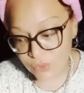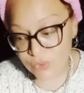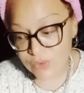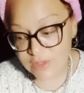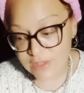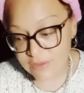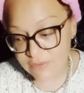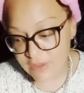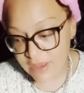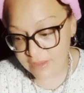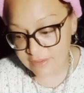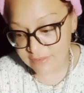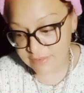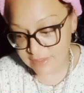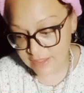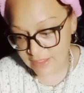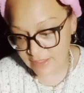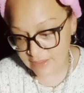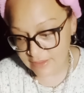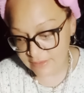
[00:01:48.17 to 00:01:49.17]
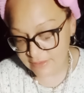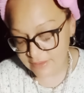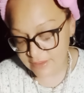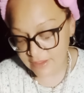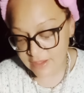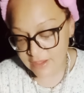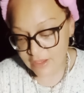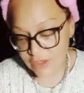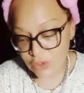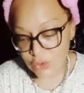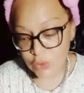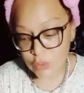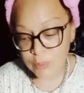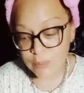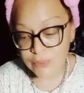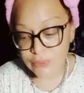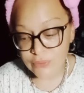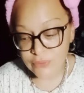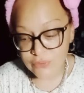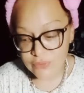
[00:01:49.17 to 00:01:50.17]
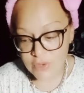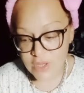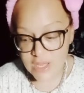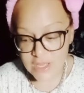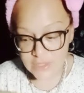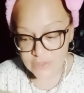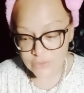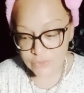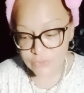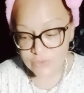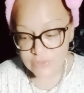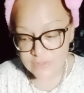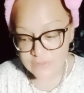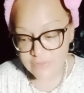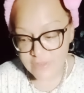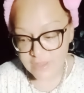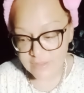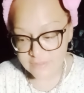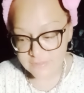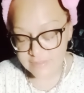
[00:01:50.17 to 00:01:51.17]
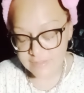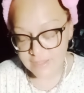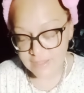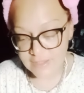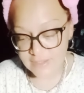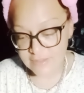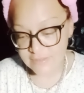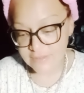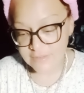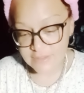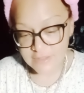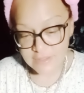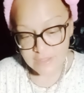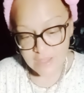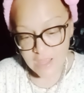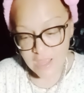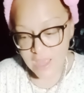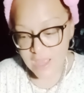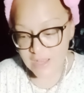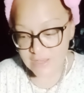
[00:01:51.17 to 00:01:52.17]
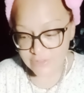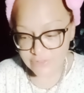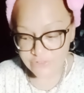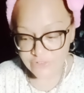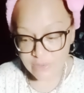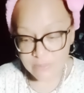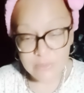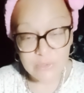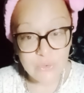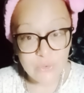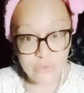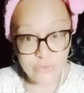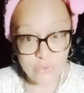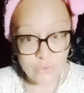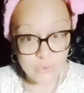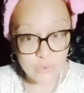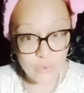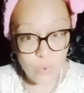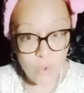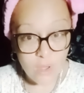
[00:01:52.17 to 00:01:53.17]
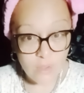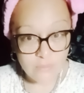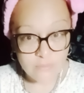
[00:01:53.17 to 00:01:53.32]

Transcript: universelle, le pouvoir universel, Allez, jamais 203,